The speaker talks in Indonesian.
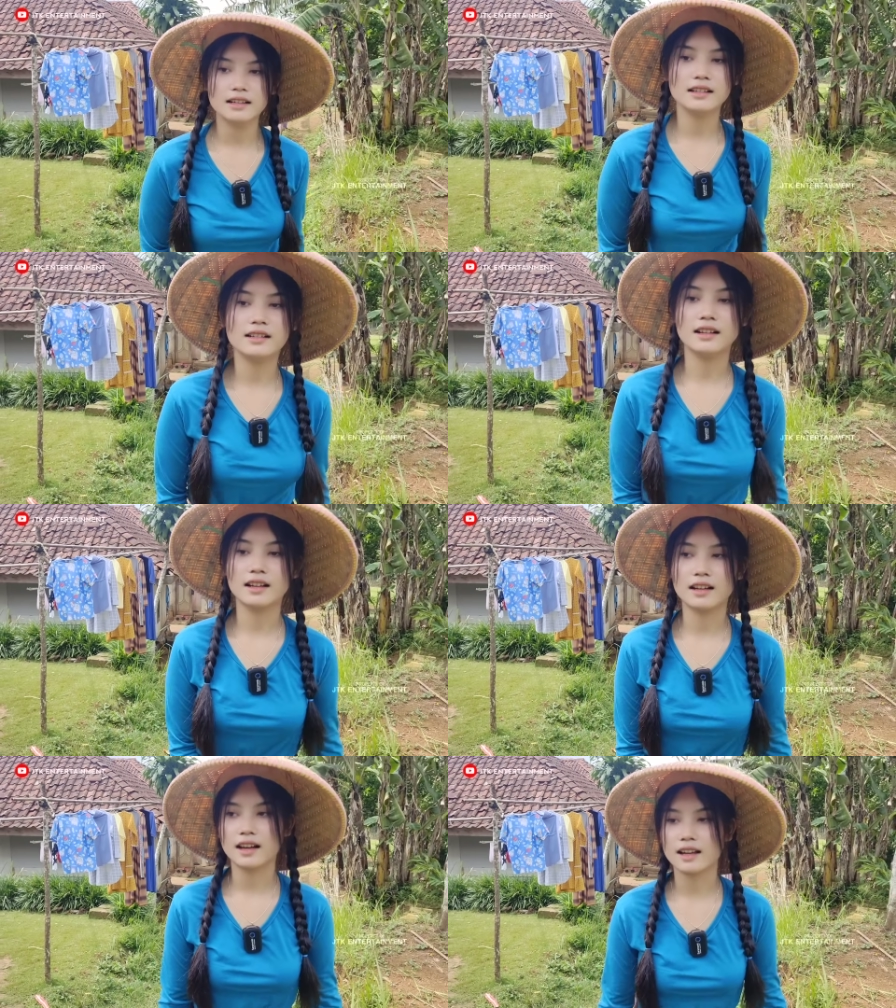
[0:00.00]
-hmm.
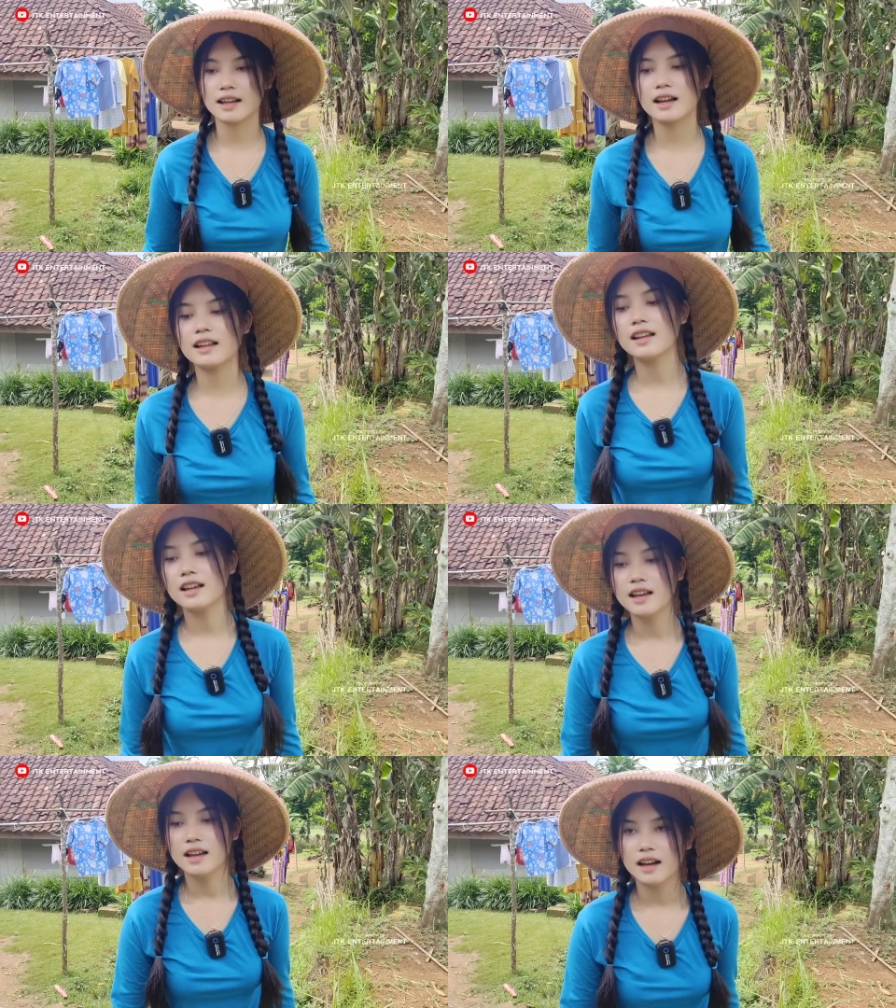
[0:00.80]
karena kan
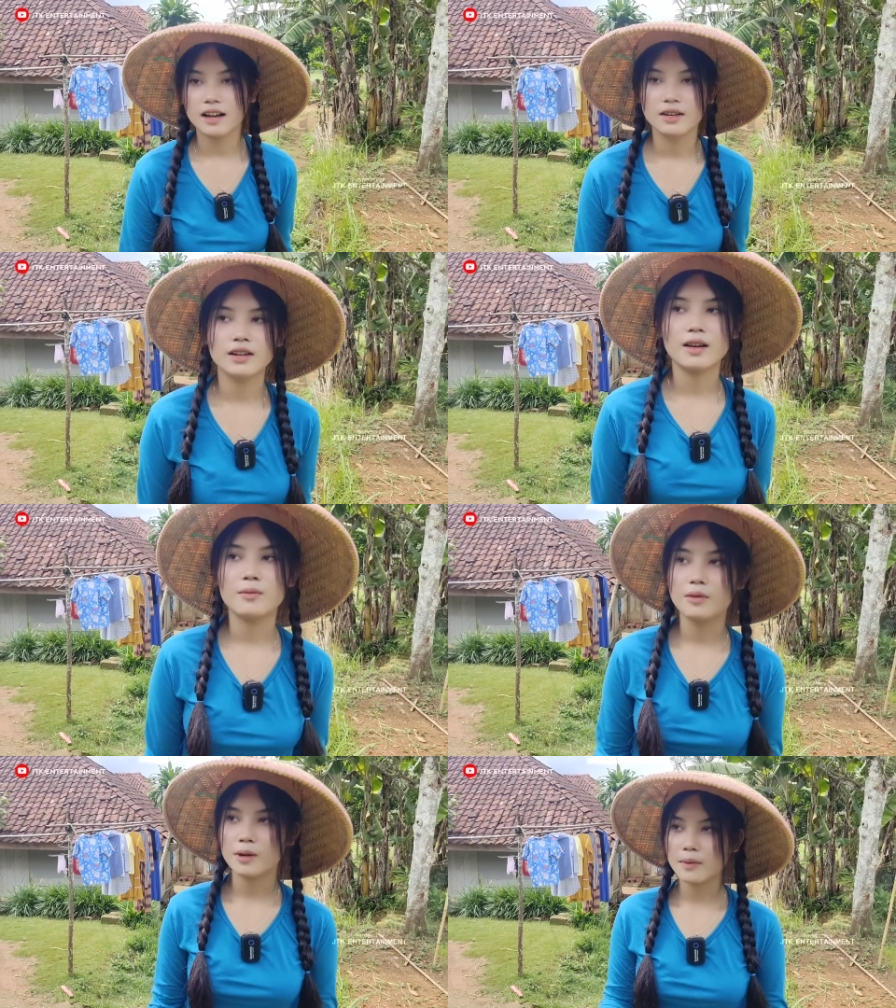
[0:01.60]
kalau di
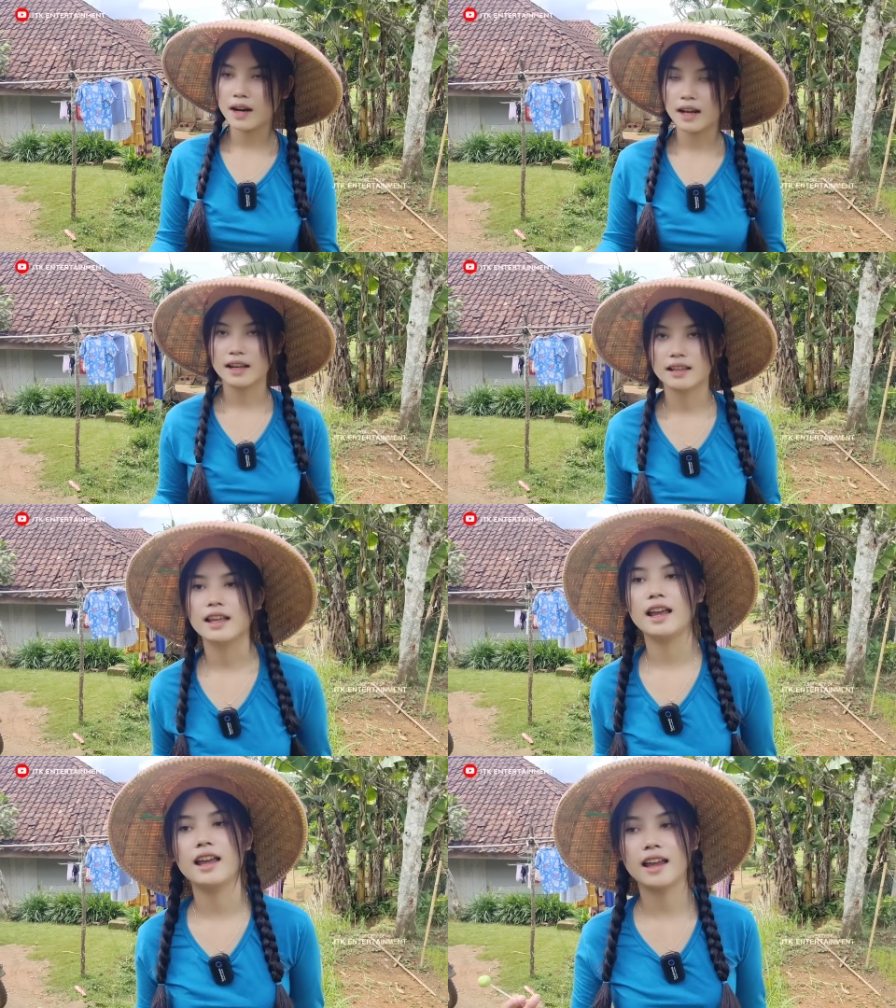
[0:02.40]
kampungnya makanan
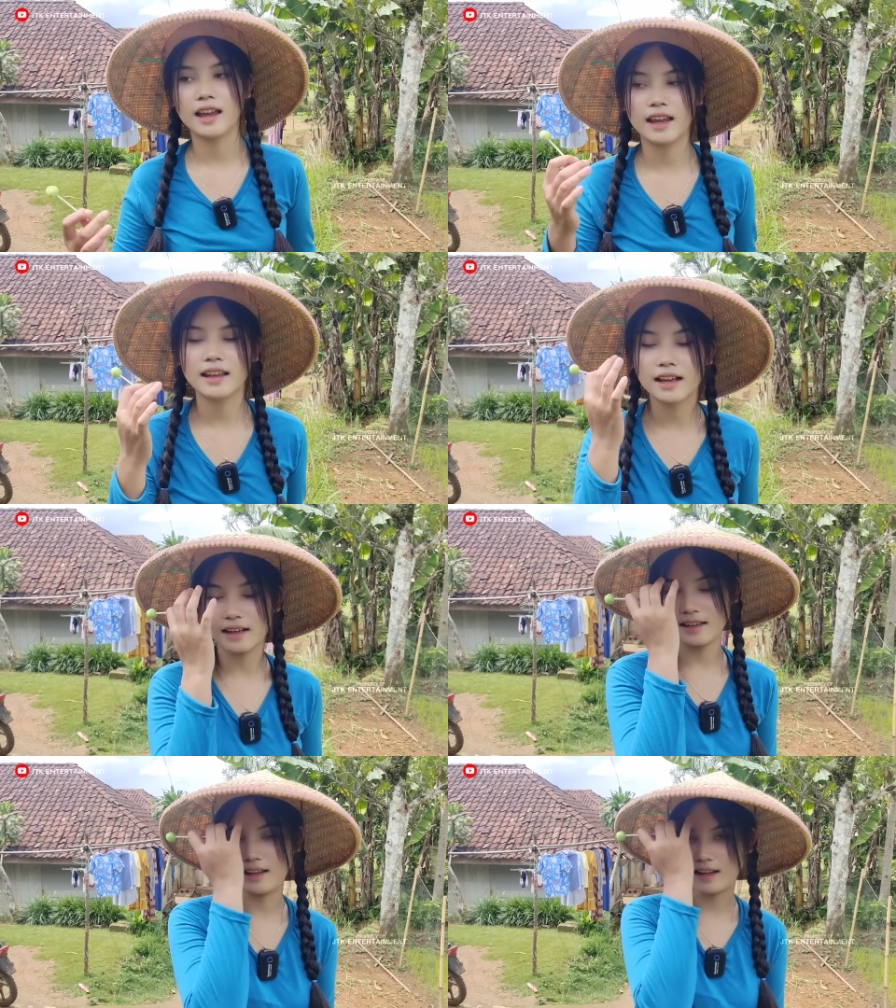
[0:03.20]
teh enak
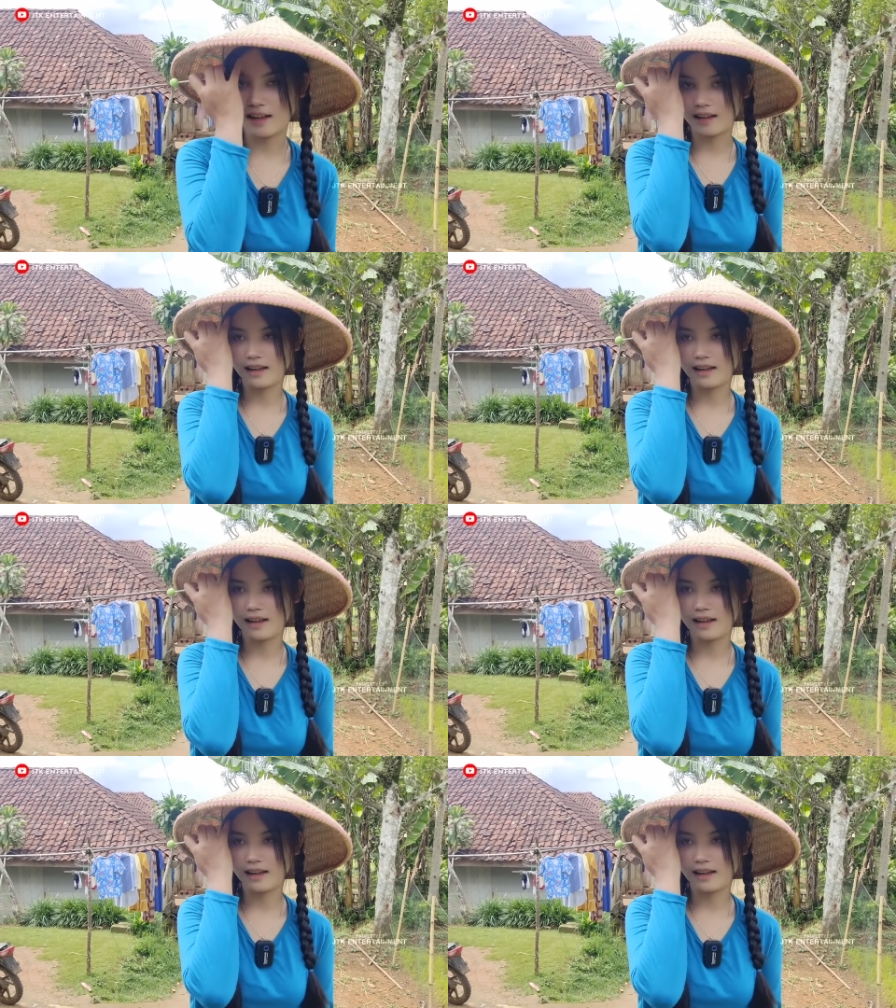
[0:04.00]
gitu